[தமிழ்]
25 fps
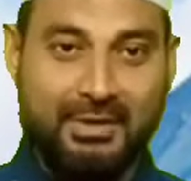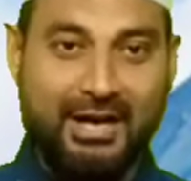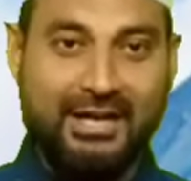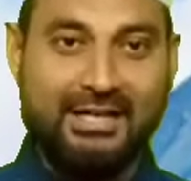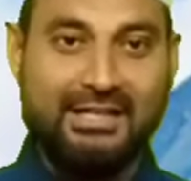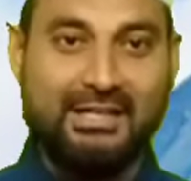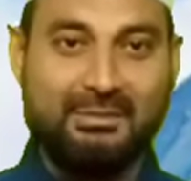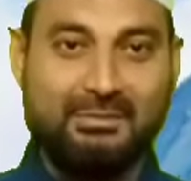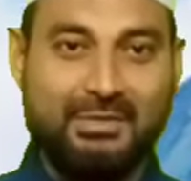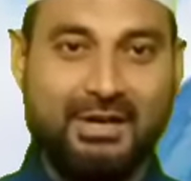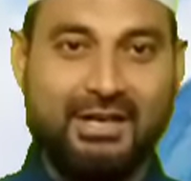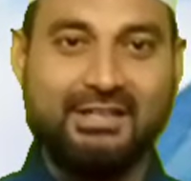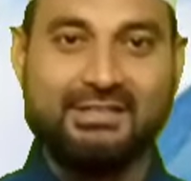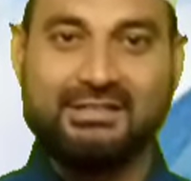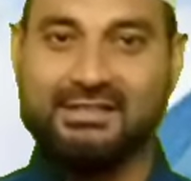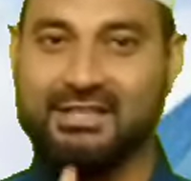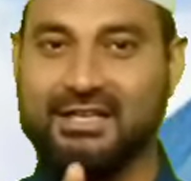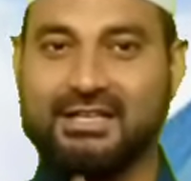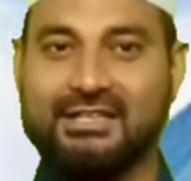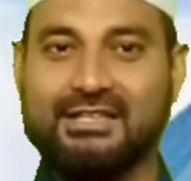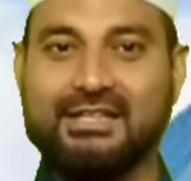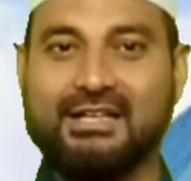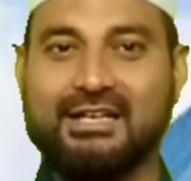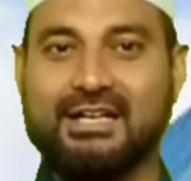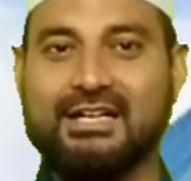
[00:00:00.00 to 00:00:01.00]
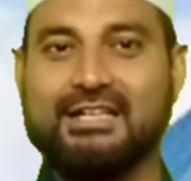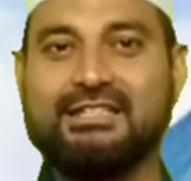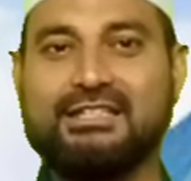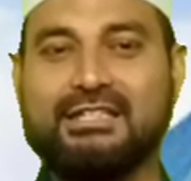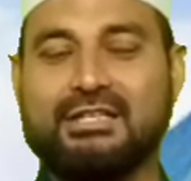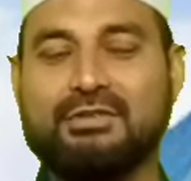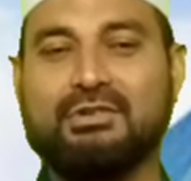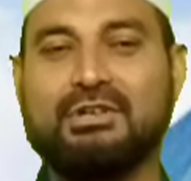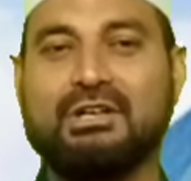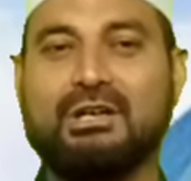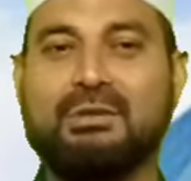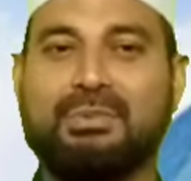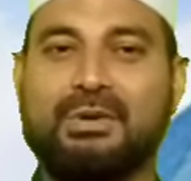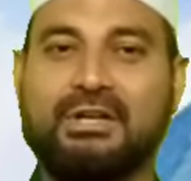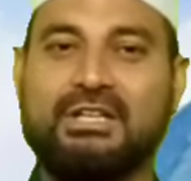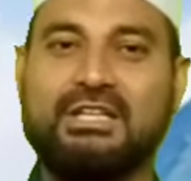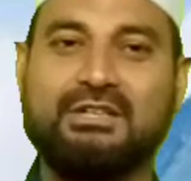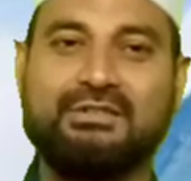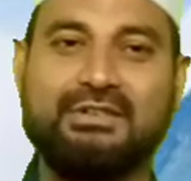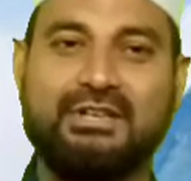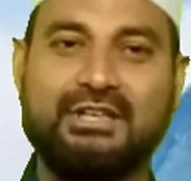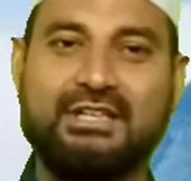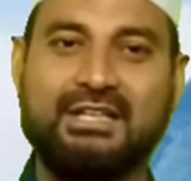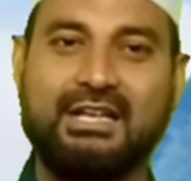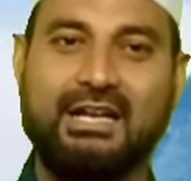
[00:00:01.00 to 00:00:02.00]
மாற்றமாகத்தான் இந்த கருத்தை இவர்கள் பதிய
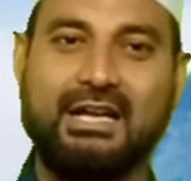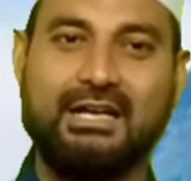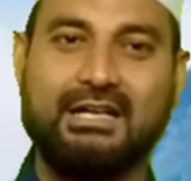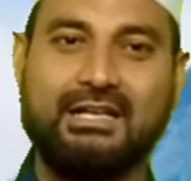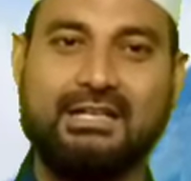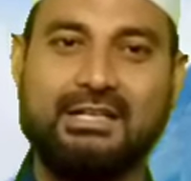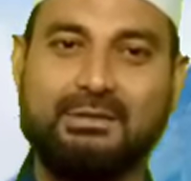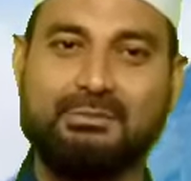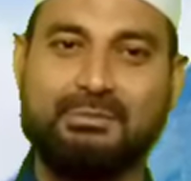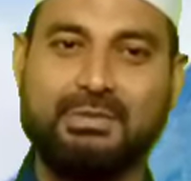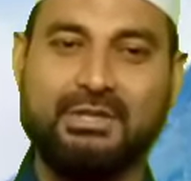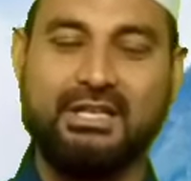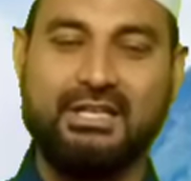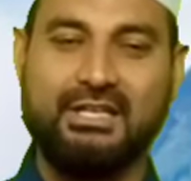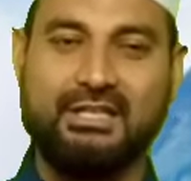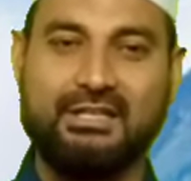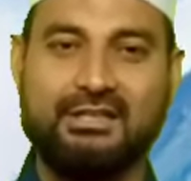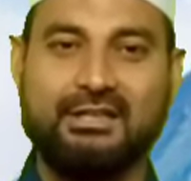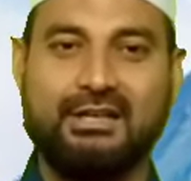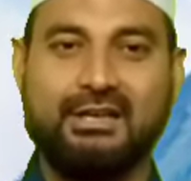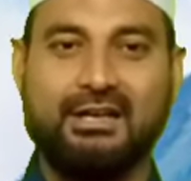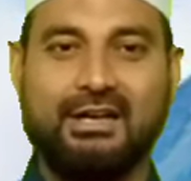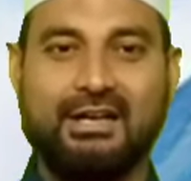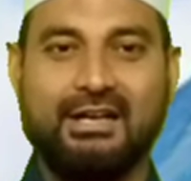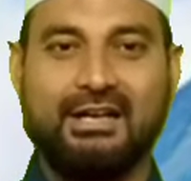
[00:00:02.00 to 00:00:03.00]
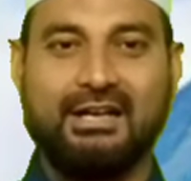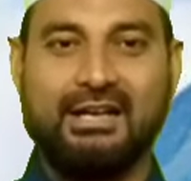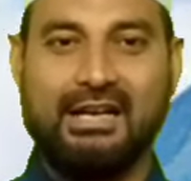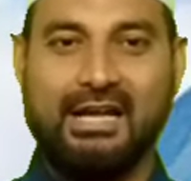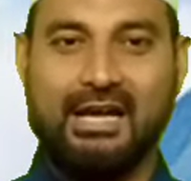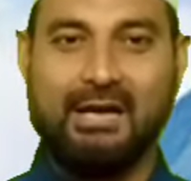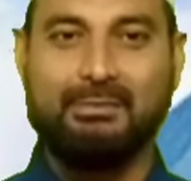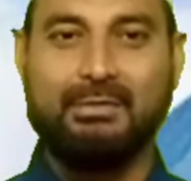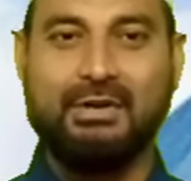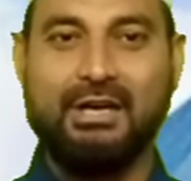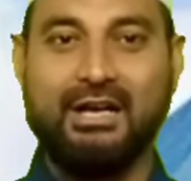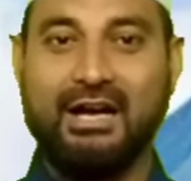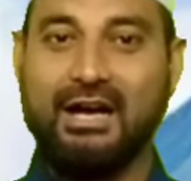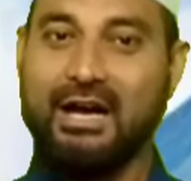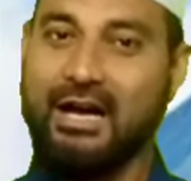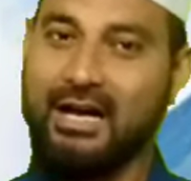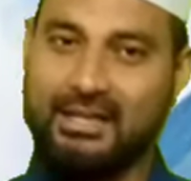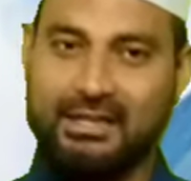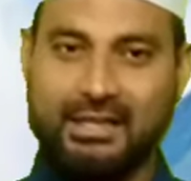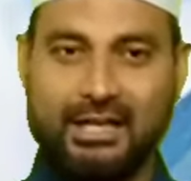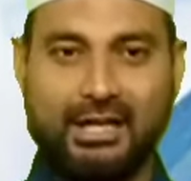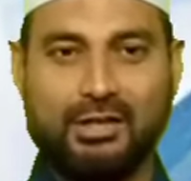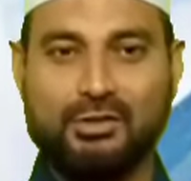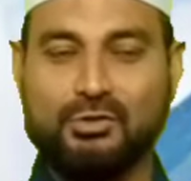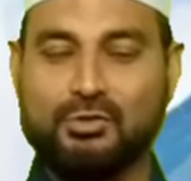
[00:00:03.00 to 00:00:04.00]
வைக்கிறார்கள் என்பதை நாம்
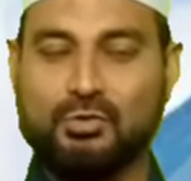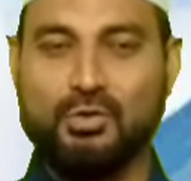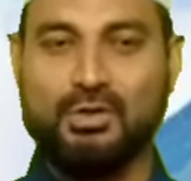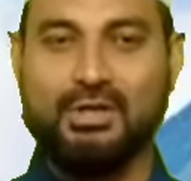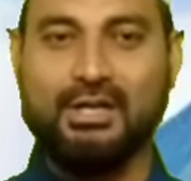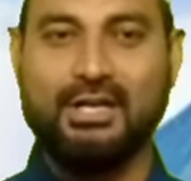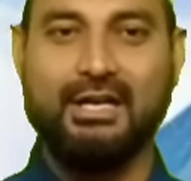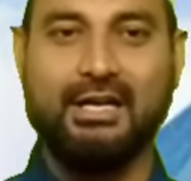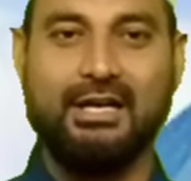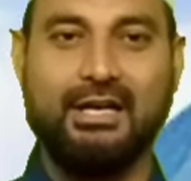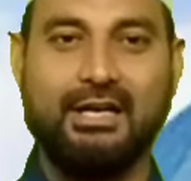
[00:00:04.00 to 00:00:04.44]
ஆதாரத்தோட